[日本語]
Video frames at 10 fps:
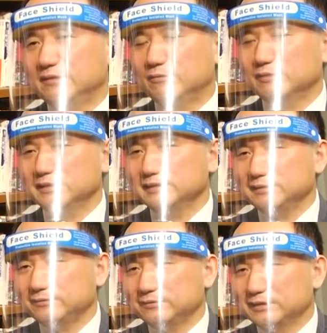同
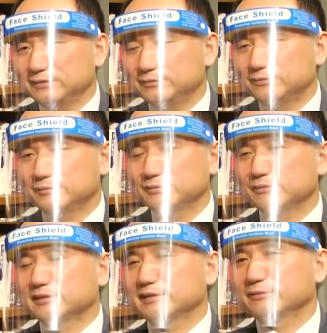じような流行
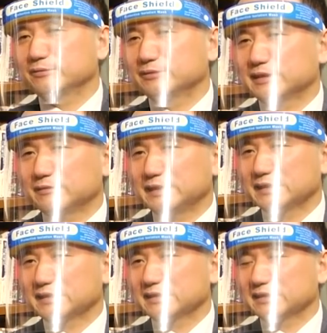状態を取るかは